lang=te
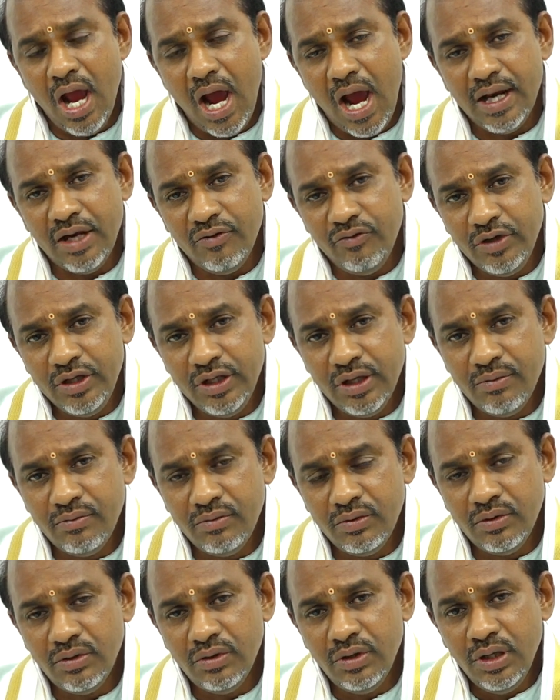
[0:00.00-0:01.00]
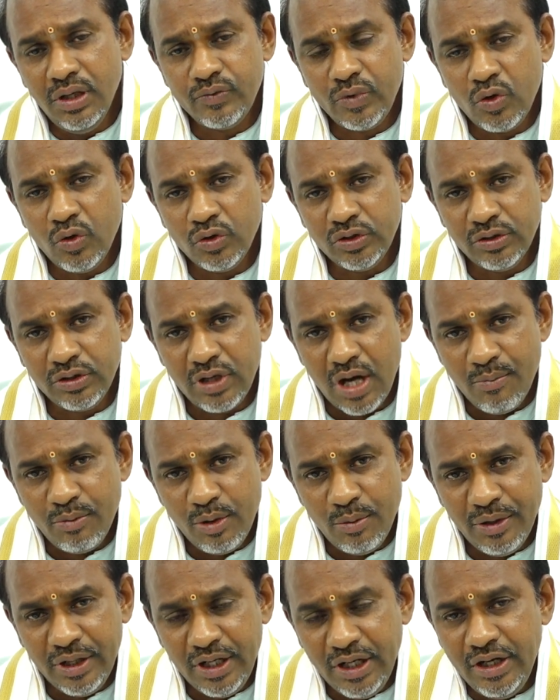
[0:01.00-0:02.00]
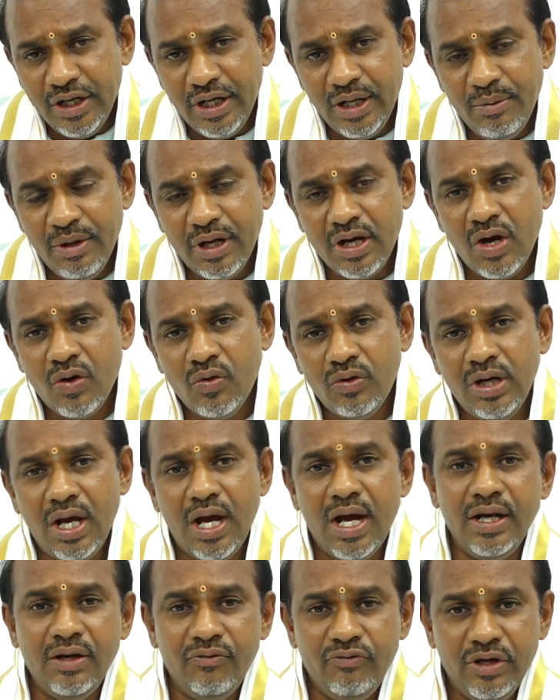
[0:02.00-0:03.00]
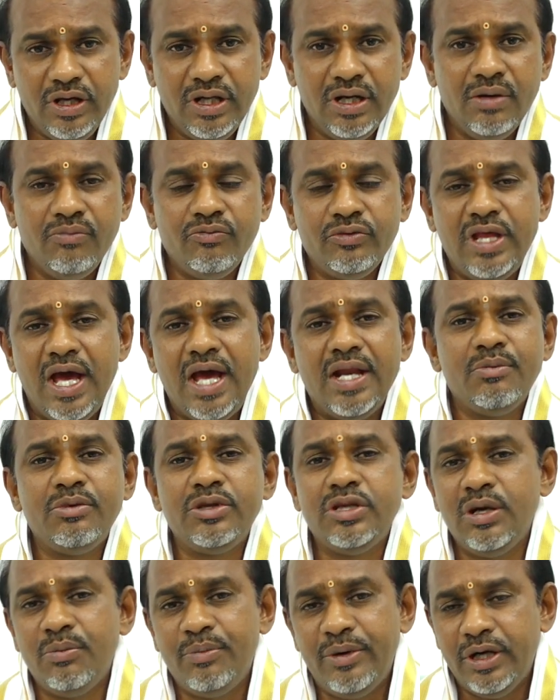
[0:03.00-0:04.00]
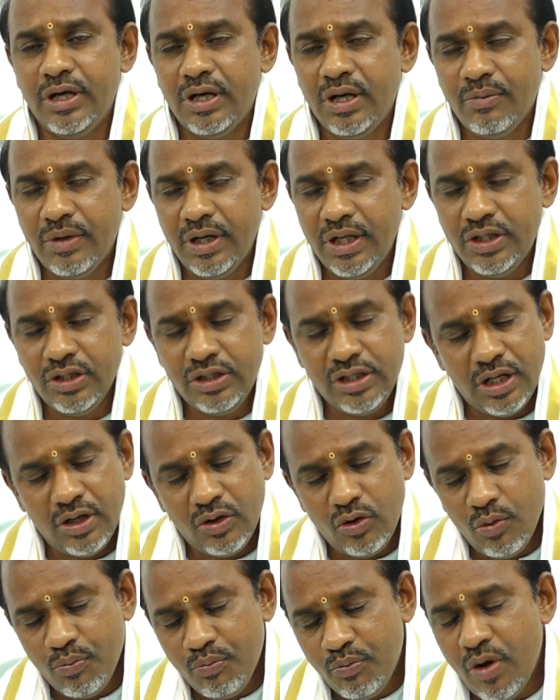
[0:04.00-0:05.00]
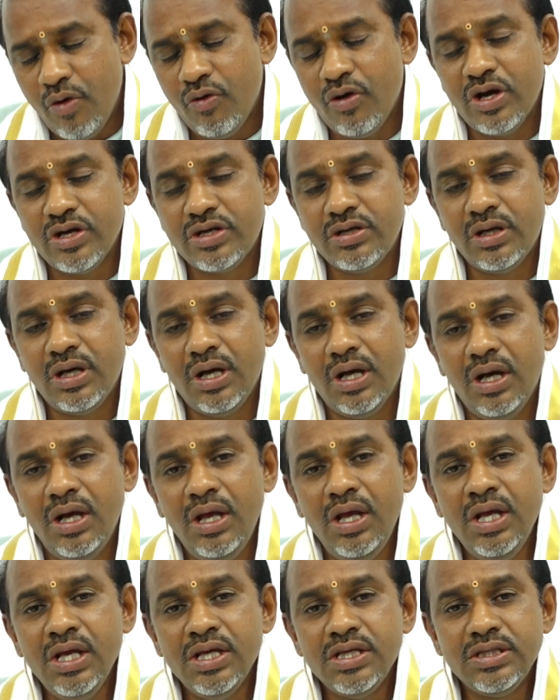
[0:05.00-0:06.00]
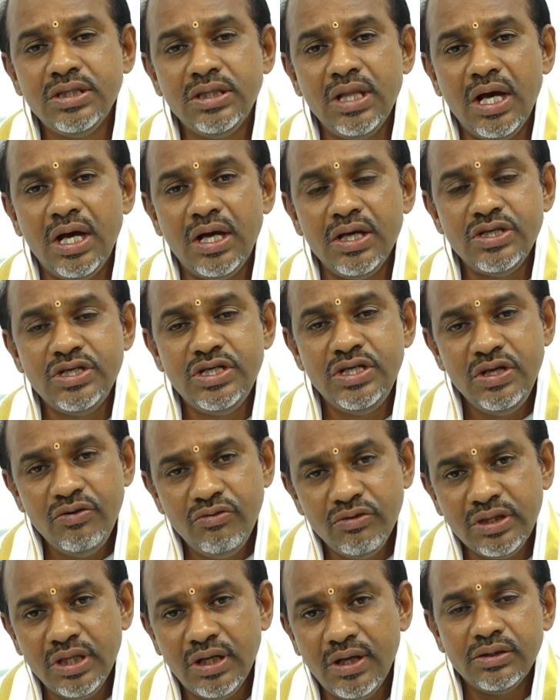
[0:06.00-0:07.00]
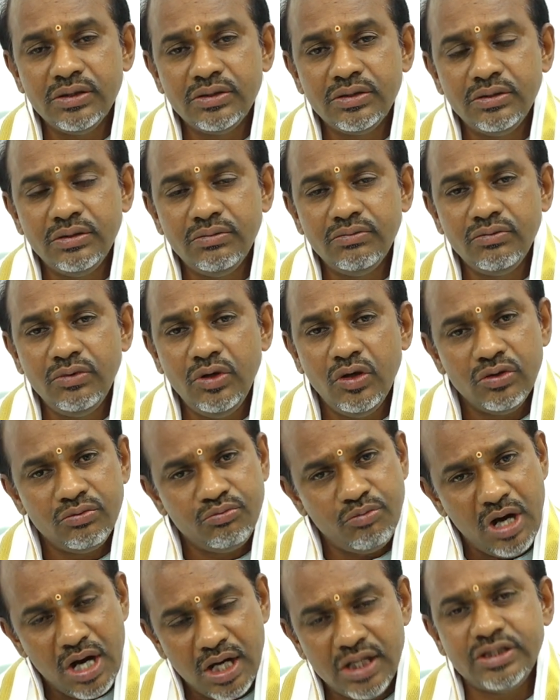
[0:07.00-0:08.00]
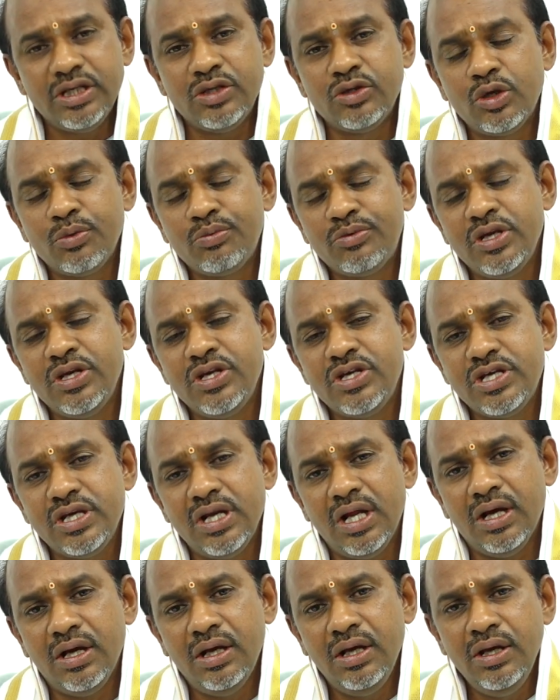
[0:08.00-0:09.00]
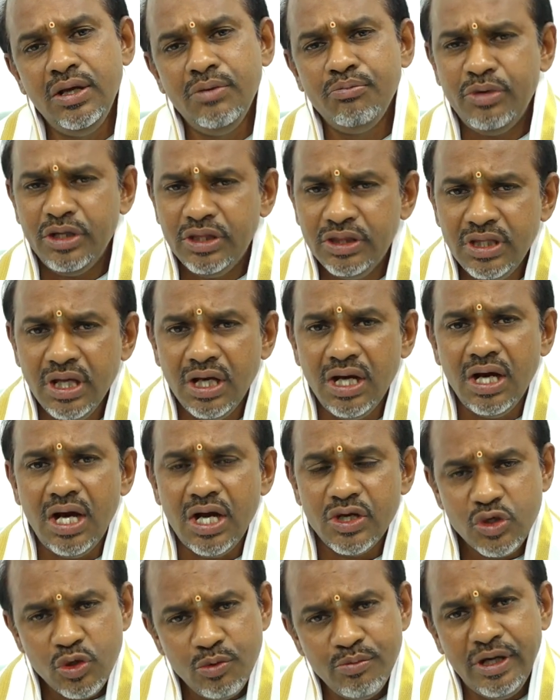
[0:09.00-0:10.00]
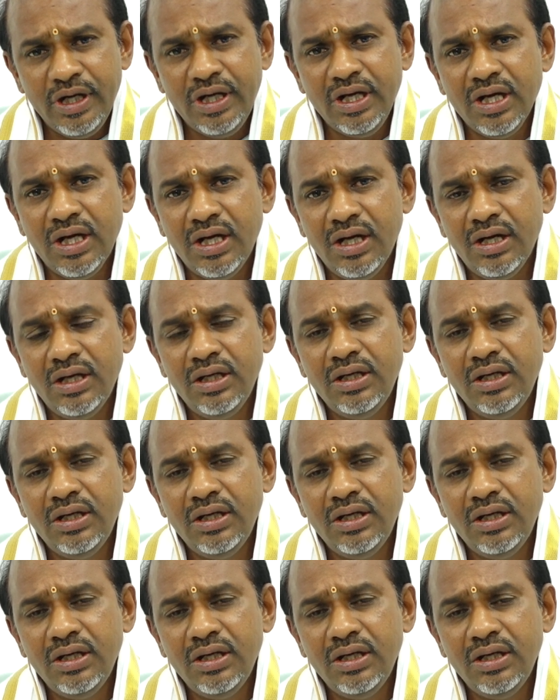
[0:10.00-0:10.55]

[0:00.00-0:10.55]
ఆయన విగ్రహం కోసం కాంప్లిమెంట్ ఇవ్వడమే కాకుండా ఆయన విగ్రహం ధ్యానమందిలో పెట్టడం అనేది చాలా గొప్ప అవకాశంగా నా జీవితంలో బాగా సంతృప్తినిచ్చిన పెద్ద అచీవ్మెంట్గా